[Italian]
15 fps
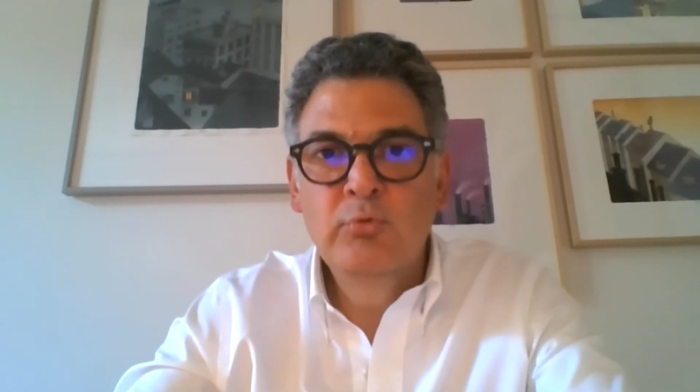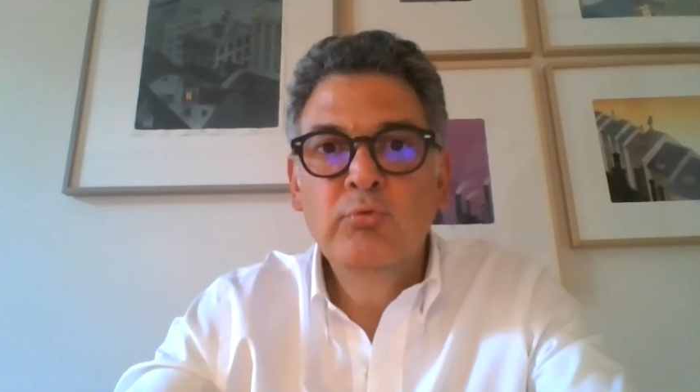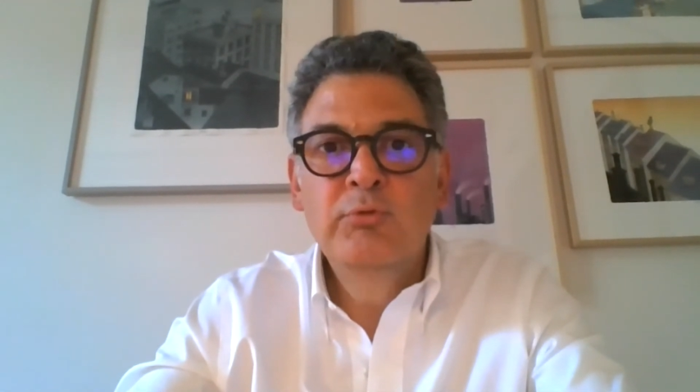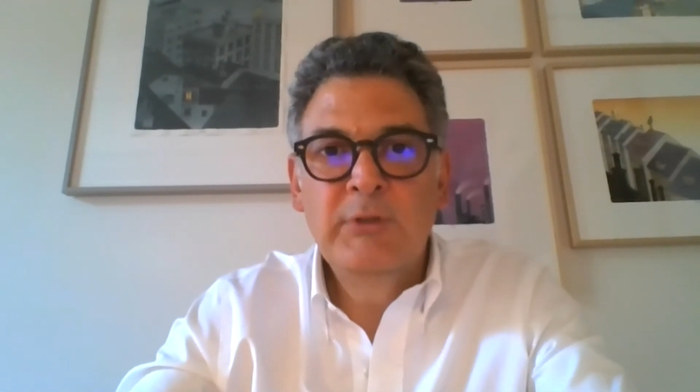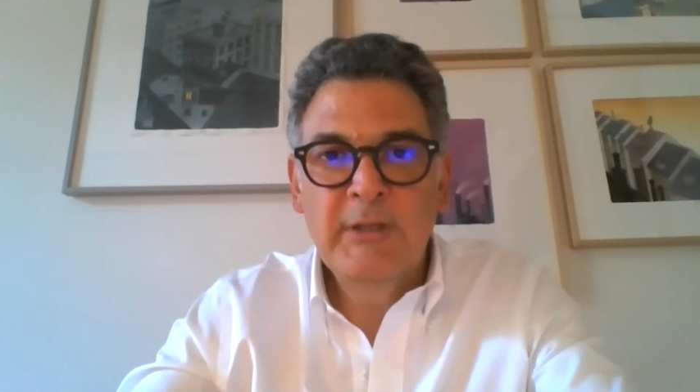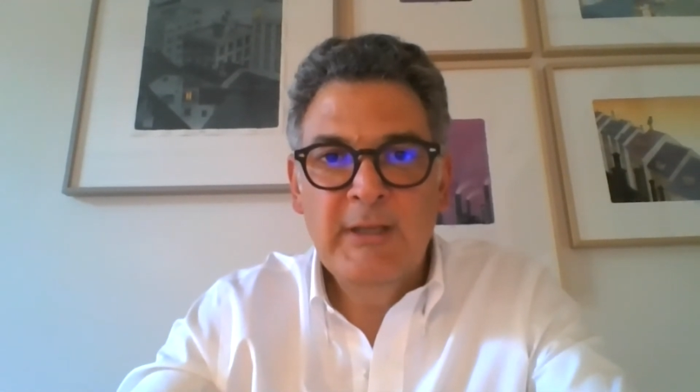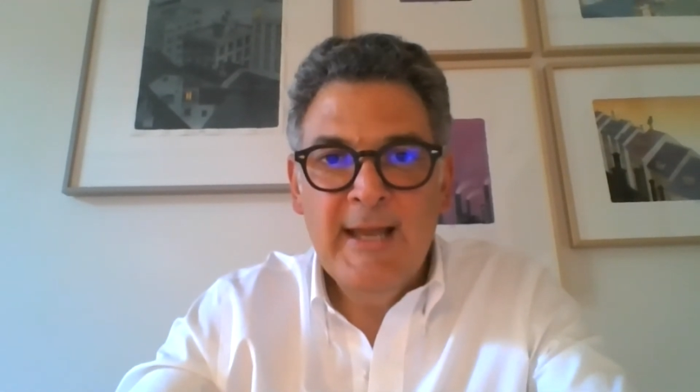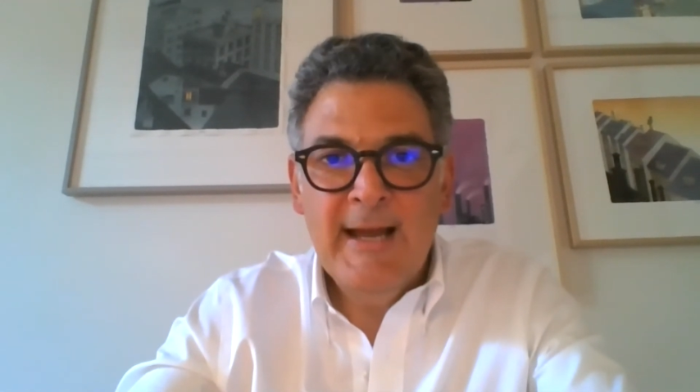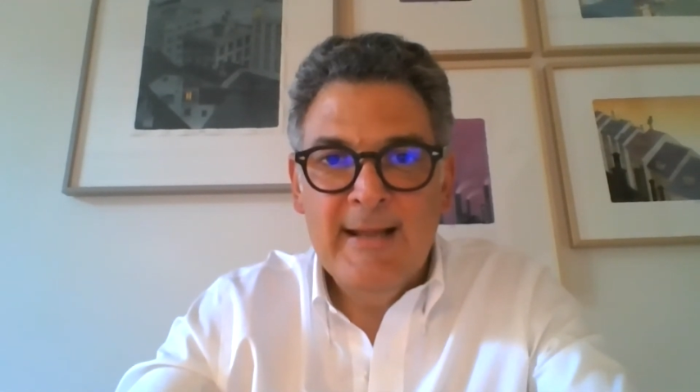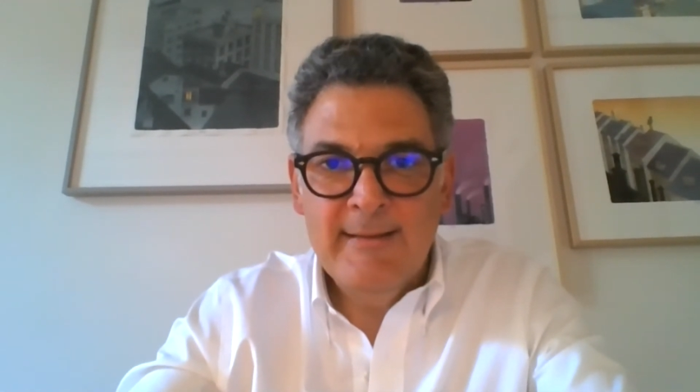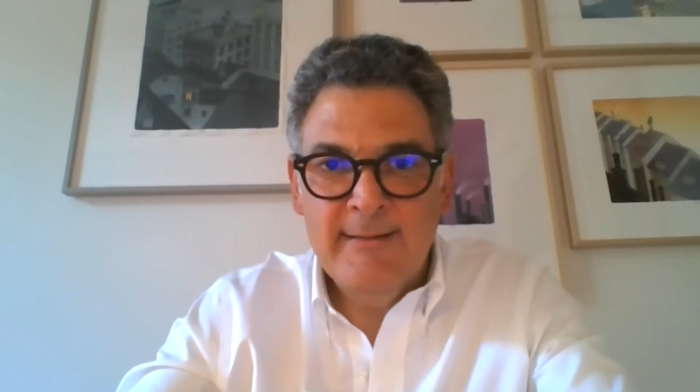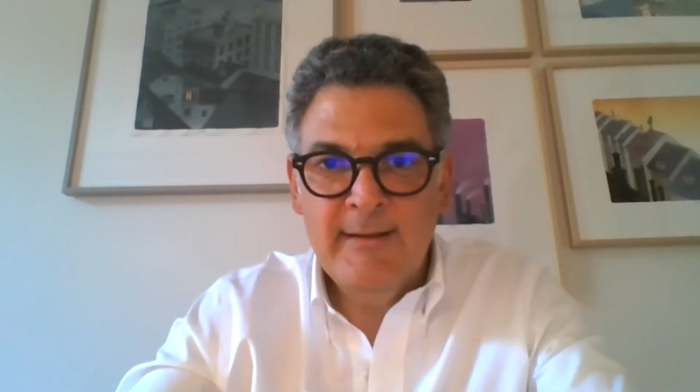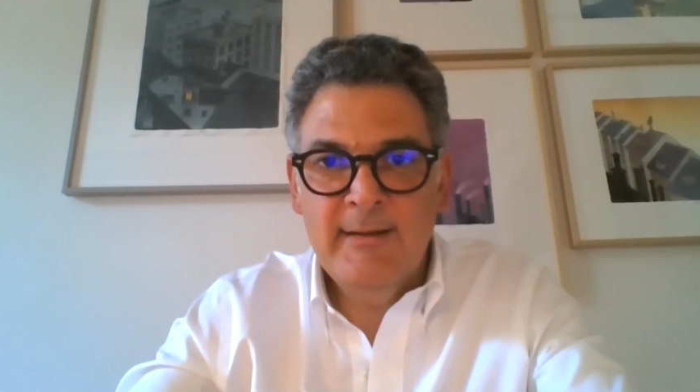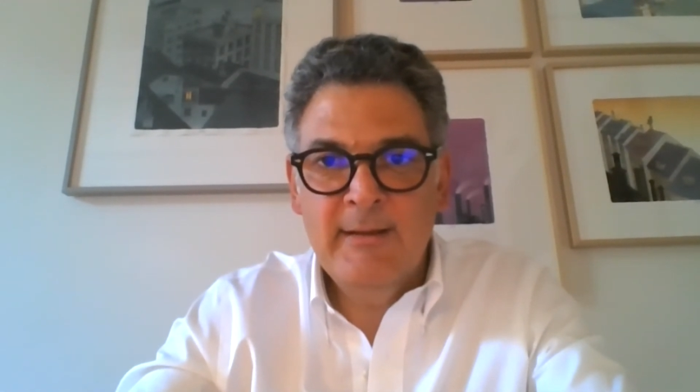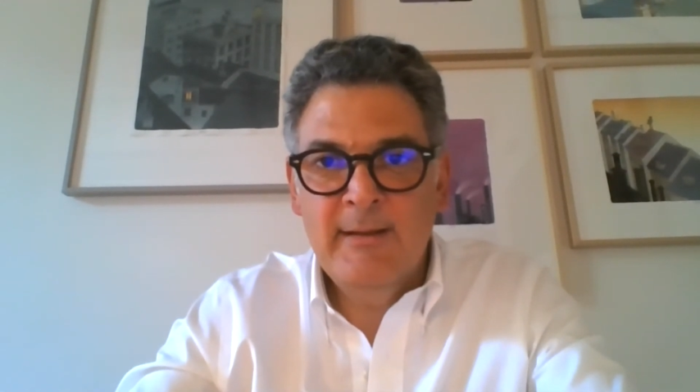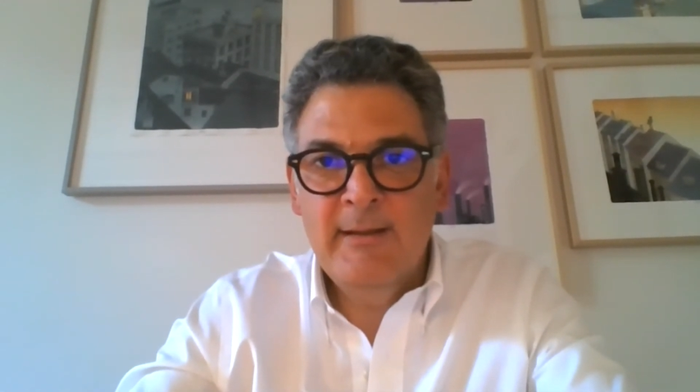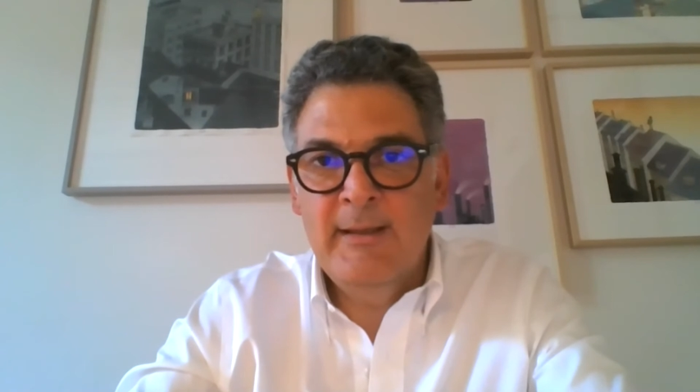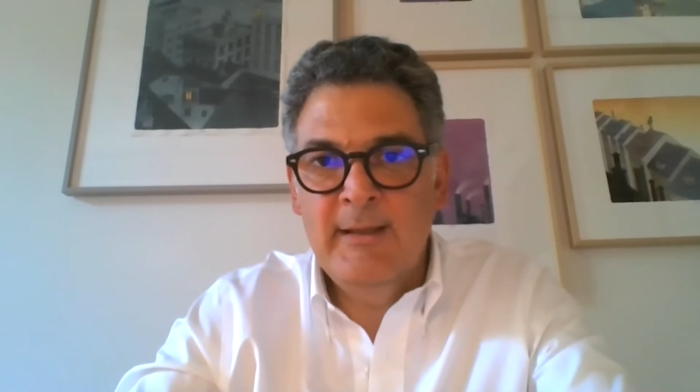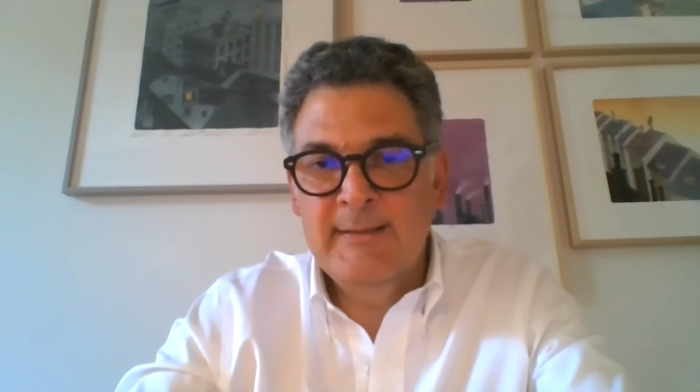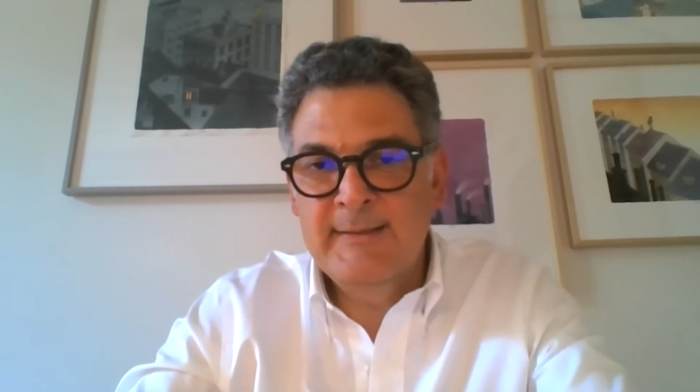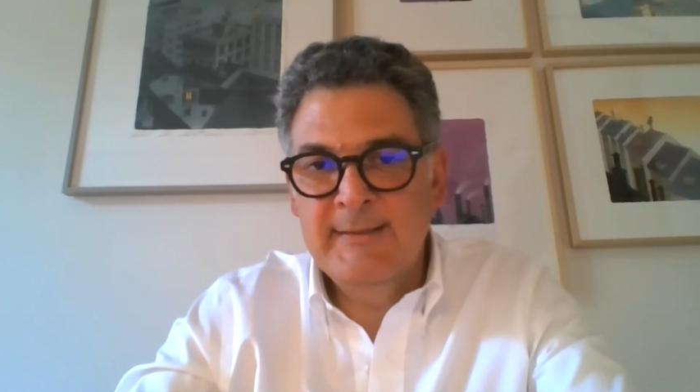tutti gli altri e il